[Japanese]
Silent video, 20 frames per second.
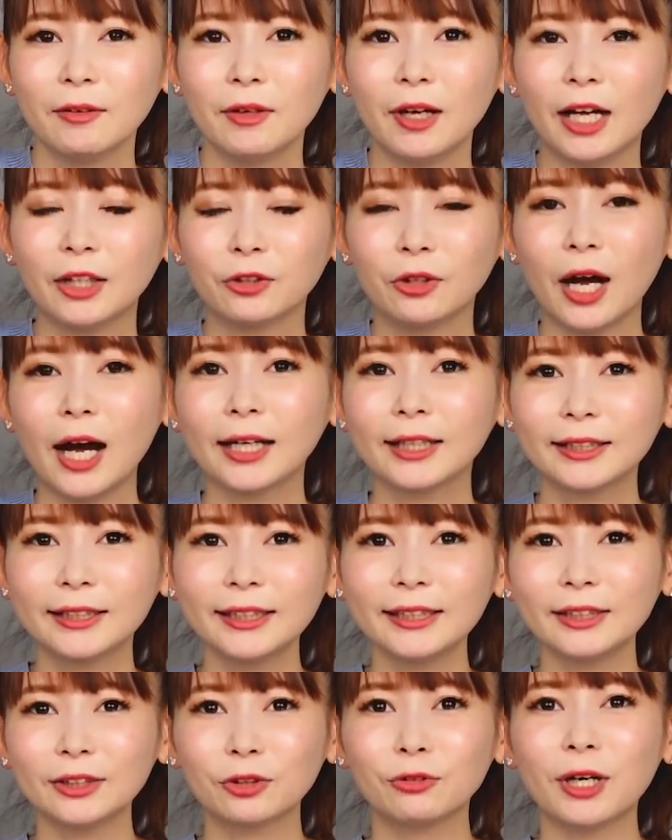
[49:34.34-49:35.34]
はっ
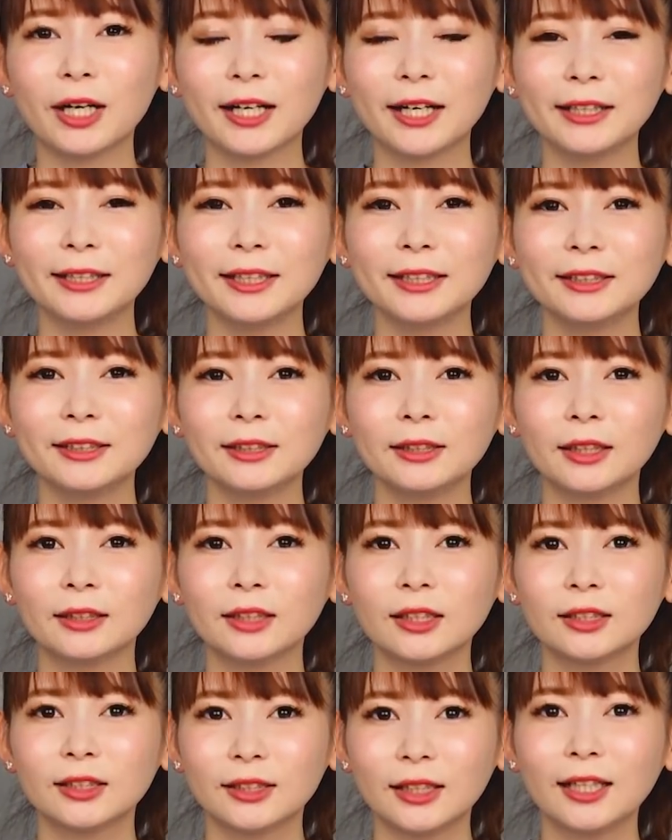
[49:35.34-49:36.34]
きりと分かりやすい
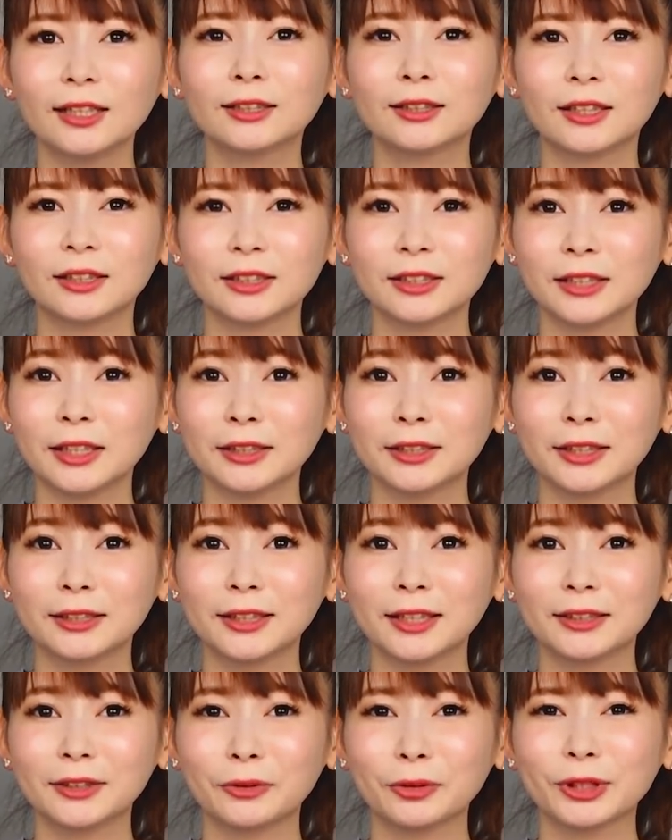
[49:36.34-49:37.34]
形でアスカに幸せに
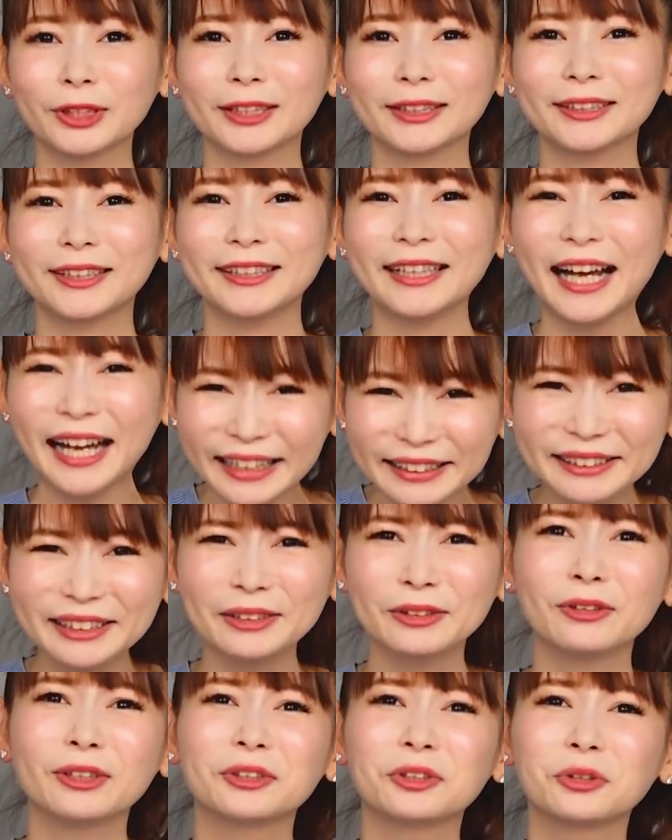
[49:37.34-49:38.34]
なってほしかったなって
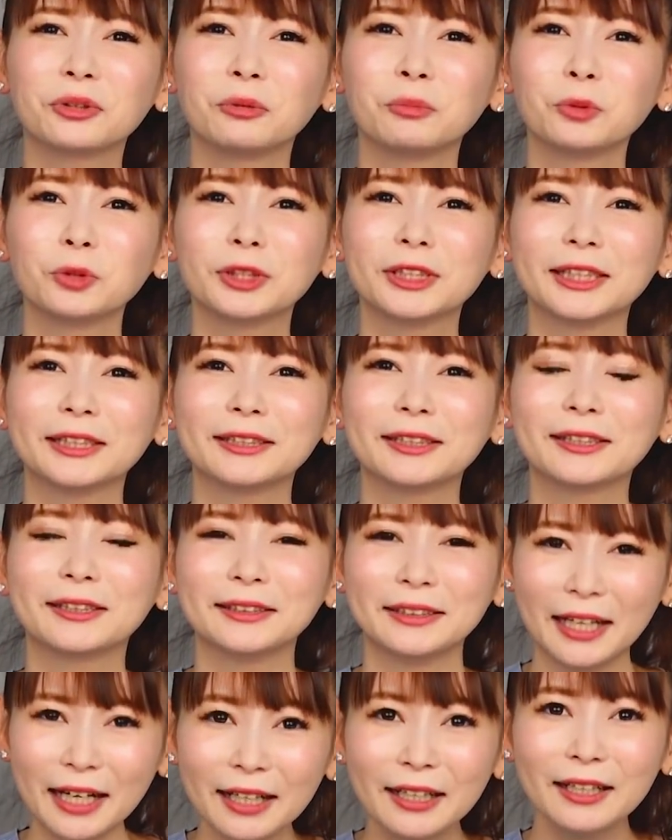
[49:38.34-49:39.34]
いうのはちょっと思っちゃったか
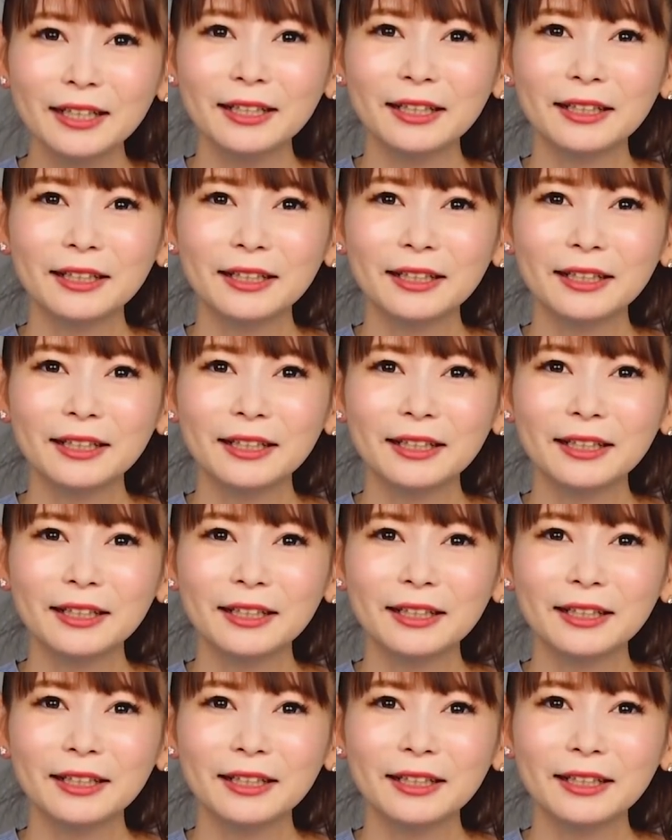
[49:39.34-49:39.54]
な。